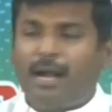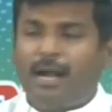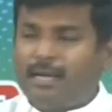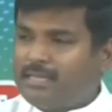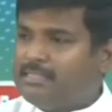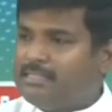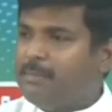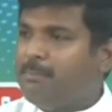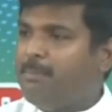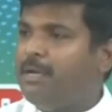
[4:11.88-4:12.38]
మాట
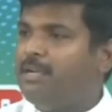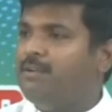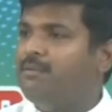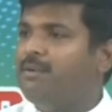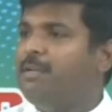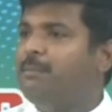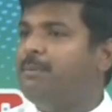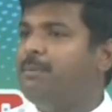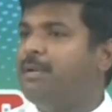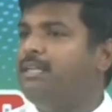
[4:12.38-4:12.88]

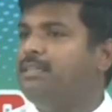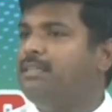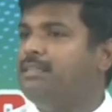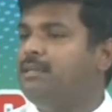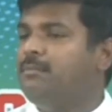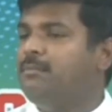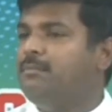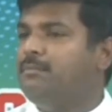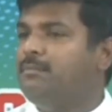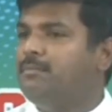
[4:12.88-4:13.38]
చెప్పేటువంటి
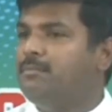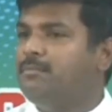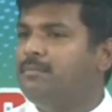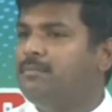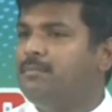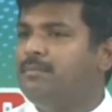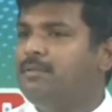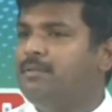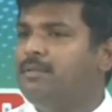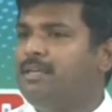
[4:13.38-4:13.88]
ప్రయత్నం
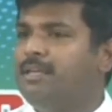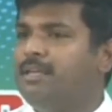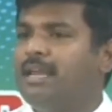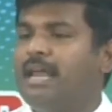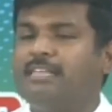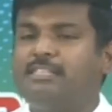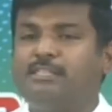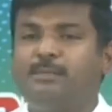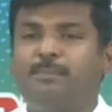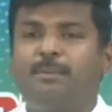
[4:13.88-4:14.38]
ఈ
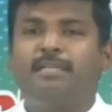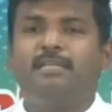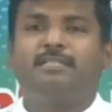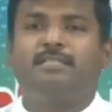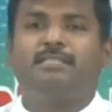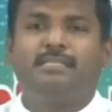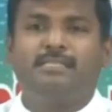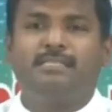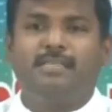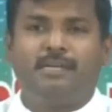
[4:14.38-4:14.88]
రాష్ట్ర ప్రజలు
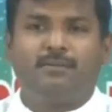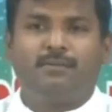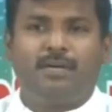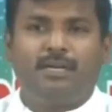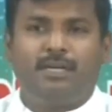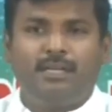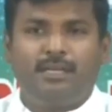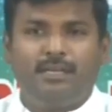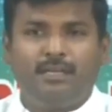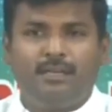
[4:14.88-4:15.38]

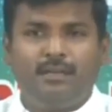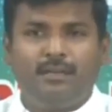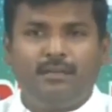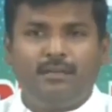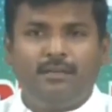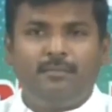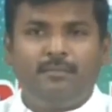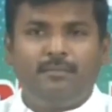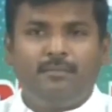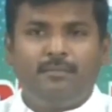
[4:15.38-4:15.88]
చేసేటువంటి
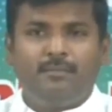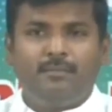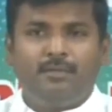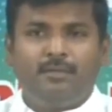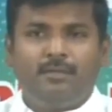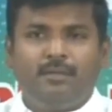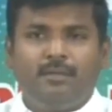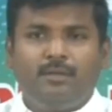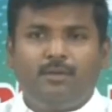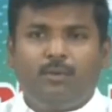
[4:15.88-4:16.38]

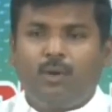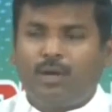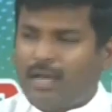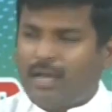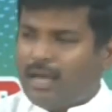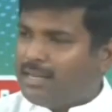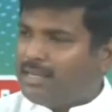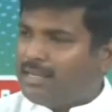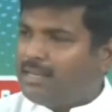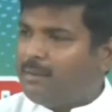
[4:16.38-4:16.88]
ఒక
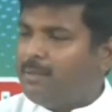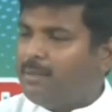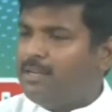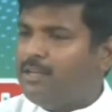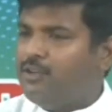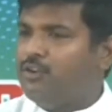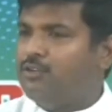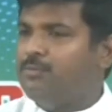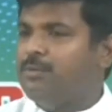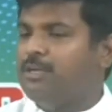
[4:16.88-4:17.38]

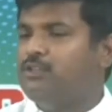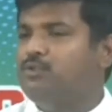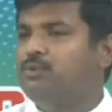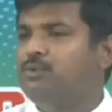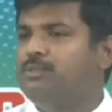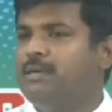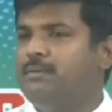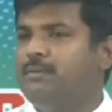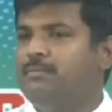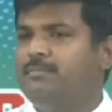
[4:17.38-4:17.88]
కార్యక్రమాన్ని ఈరోజు మనం
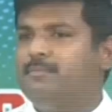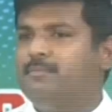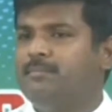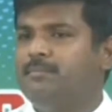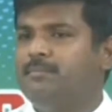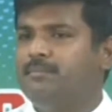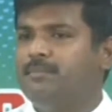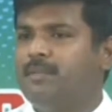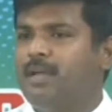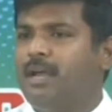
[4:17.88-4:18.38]
చూసాం
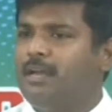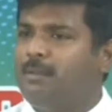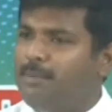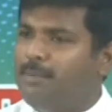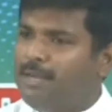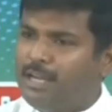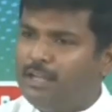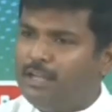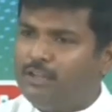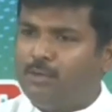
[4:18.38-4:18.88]
ఆయన
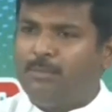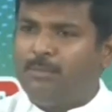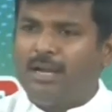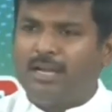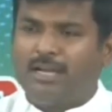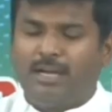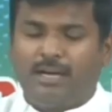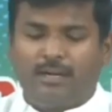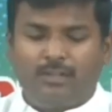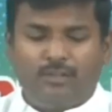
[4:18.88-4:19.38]
మీడియాతో
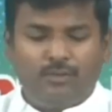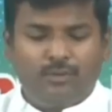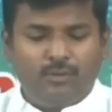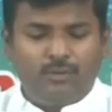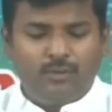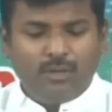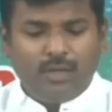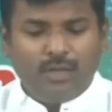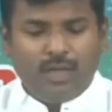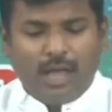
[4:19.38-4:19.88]
మాట్లాడుతూ
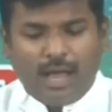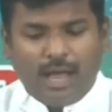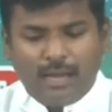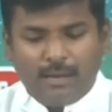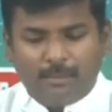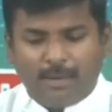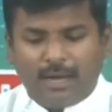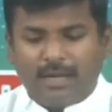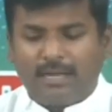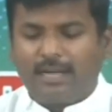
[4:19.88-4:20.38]

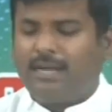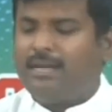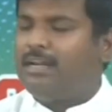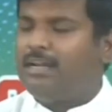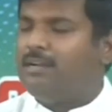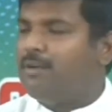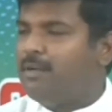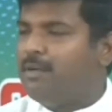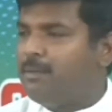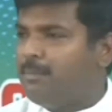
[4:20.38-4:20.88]
ఆయన
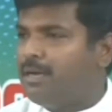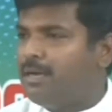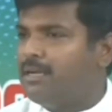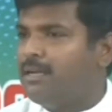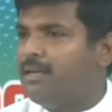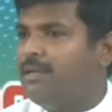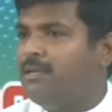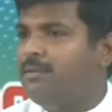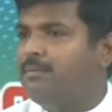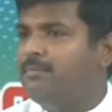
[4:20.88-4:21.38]
మాట్లాడినటువంటి
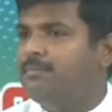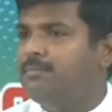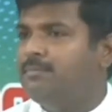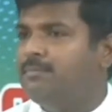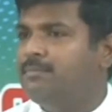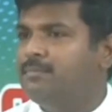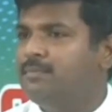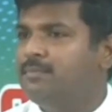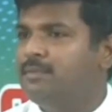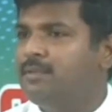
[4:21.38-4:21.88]
మాటల్ని
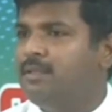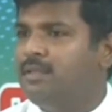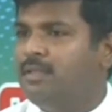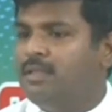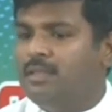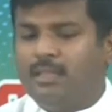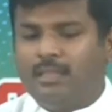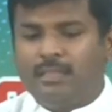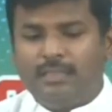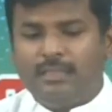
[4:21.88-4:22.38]

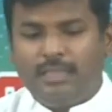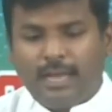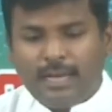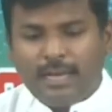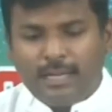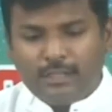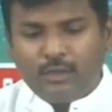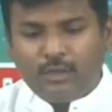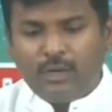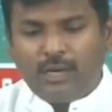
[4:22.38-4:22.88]

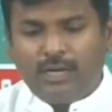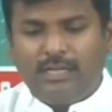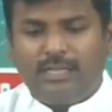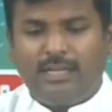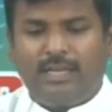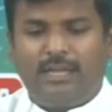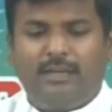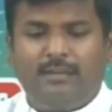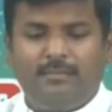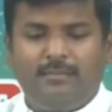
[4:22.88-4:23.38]
దళితులు
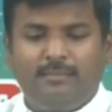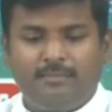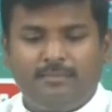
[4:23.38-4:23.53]
అంటే